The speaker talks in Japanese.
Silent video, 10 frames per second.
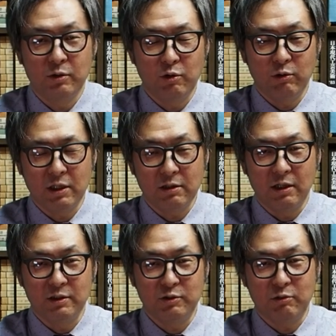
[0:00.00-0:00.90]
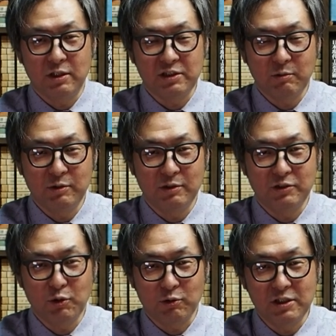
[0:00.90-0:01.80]
今日はなんか一人で喋って
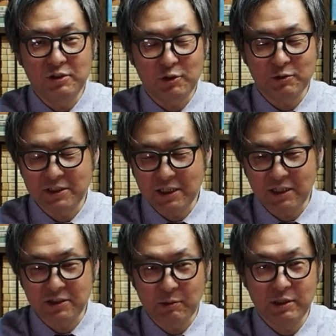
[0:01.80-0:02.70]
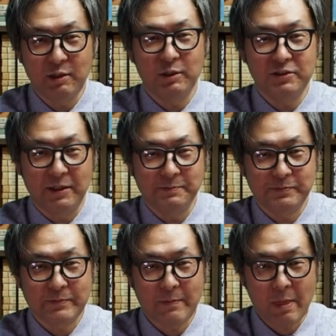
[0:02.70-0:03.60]
超緊張しながら喋ってました。
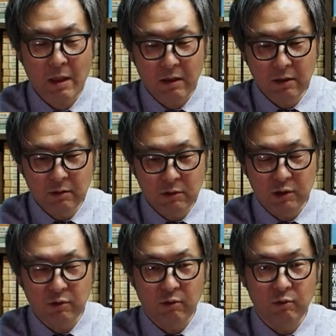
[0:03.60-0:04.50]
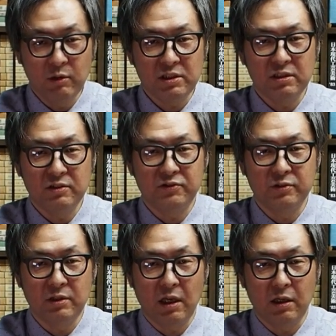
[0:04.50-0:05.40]
まあ、あのお召しにつ
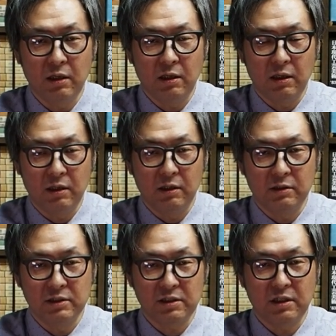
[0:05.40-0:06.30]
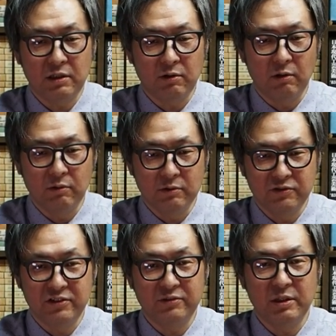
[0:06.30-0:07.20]
いて、えー、しっかりと
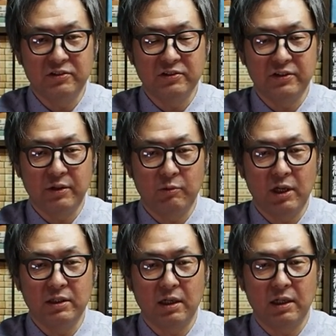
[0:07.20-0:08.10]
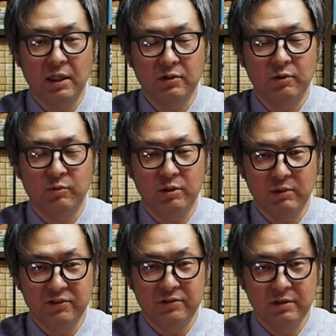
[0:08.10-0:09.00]
説明させてもらえたかなと思い
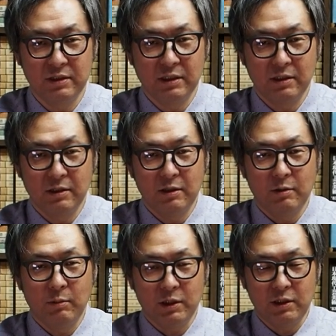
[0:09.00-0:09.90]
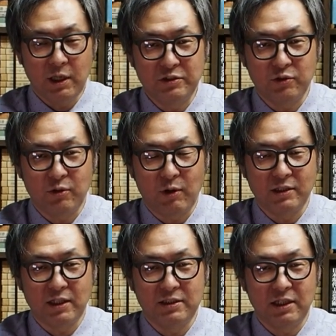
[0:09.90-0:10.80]
ます。まだねちょっと語
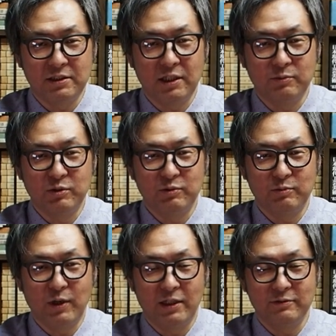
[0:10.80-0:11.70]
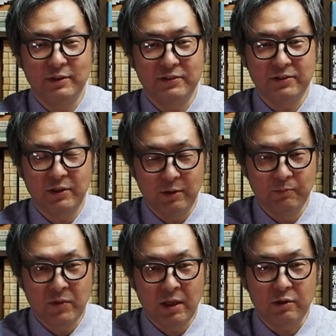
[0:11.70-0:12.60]
り足りない部分もあるんですけど、
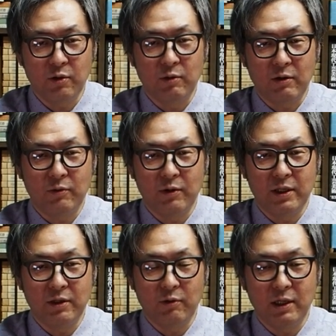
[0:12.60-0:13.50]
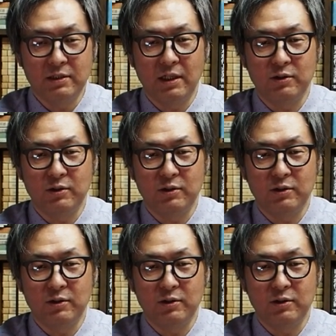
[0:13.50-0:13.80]
今日はこの辺で終わりた